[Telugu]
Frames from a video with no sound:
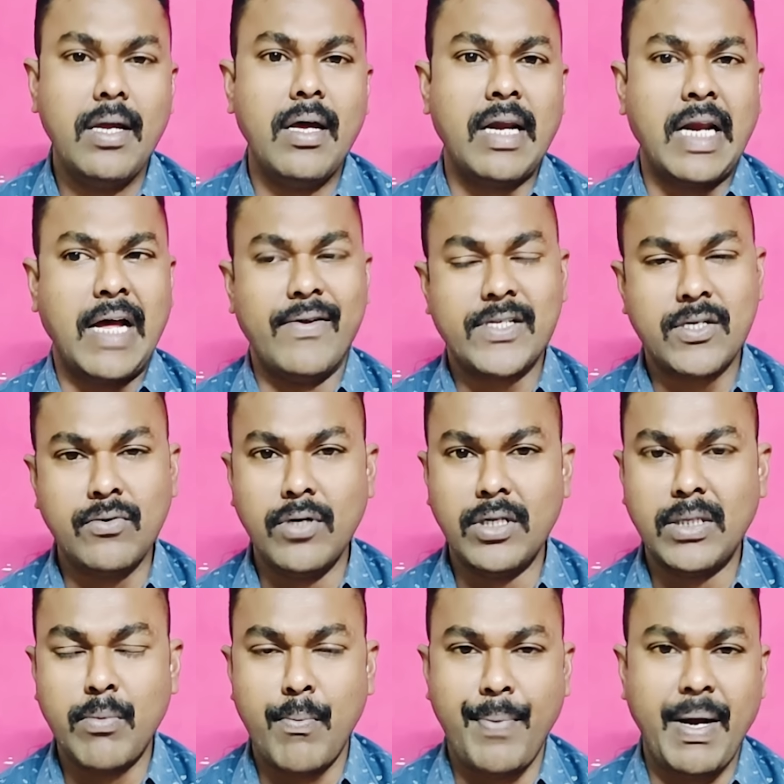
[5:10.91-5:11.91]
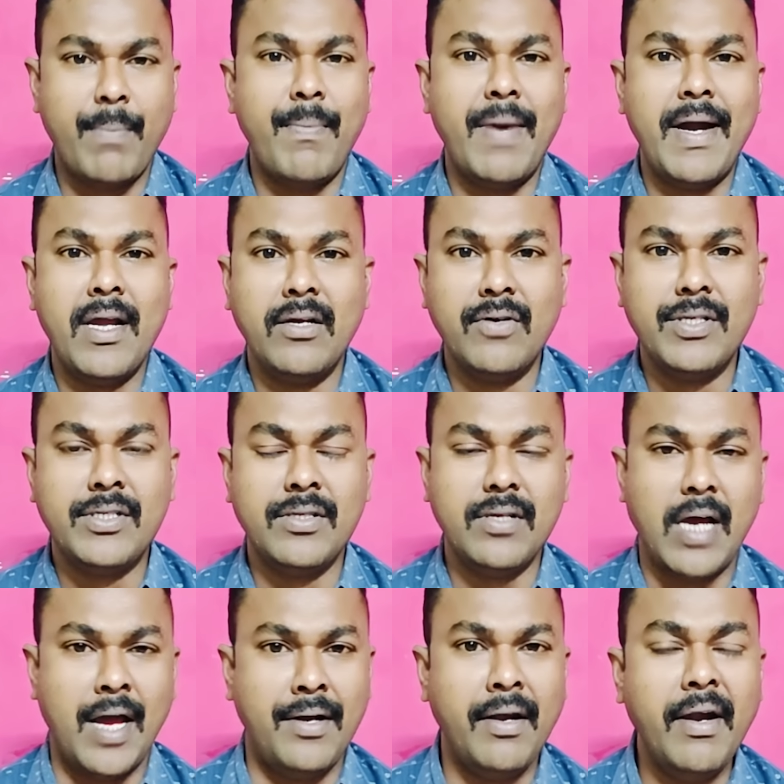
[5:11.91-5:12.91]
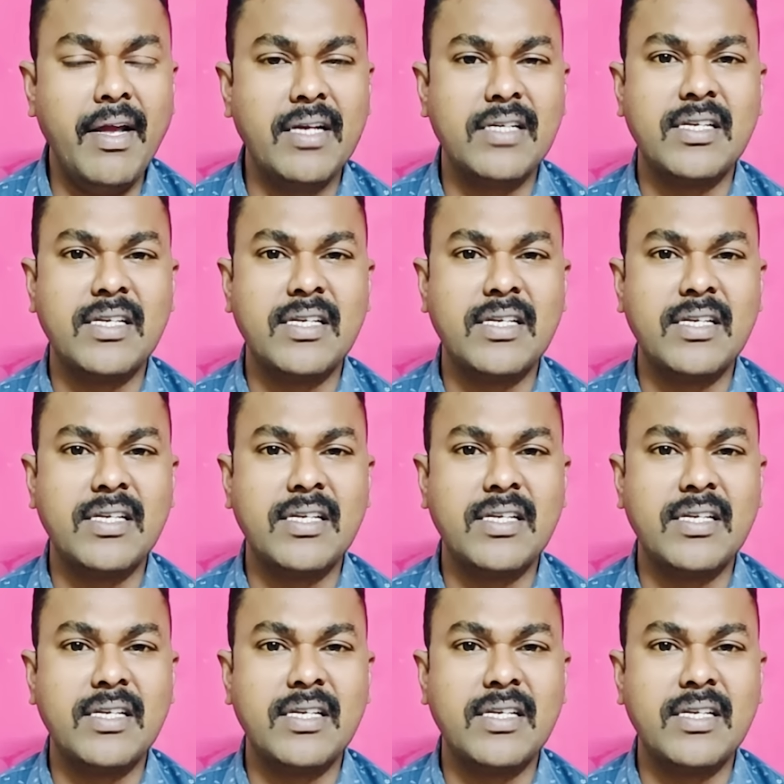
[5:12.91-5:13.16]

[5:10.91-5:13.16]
రావాల్సిన గుర్తింపు బ్రహ్మాండంగా వచ్చింది అన్నింటికి